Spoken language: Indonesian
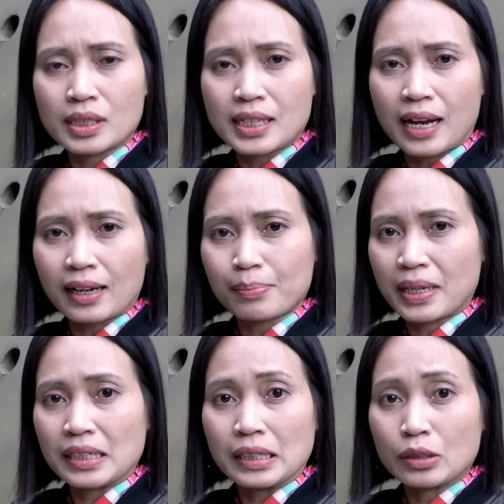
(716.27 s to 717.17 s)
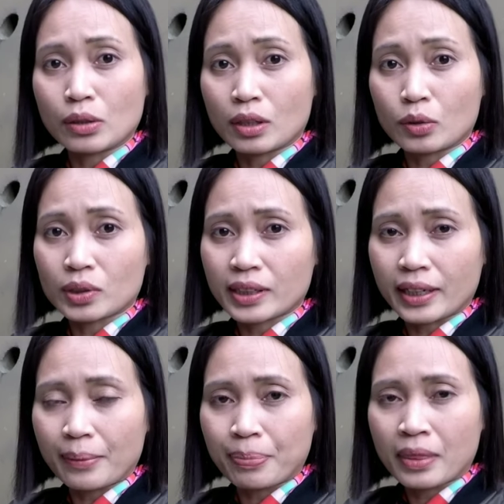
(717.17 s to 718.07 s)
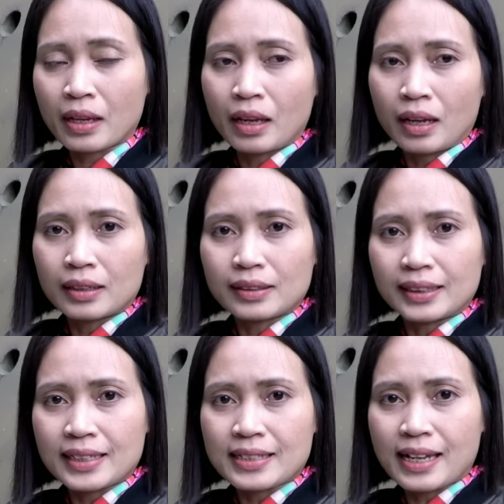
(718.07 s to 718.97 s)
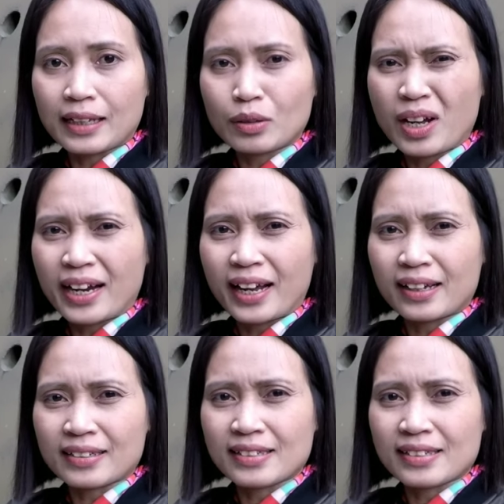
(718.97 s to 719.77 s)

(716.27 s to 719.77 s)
siang kan bayi tidur terus ya. Jadi saya itu nggak ada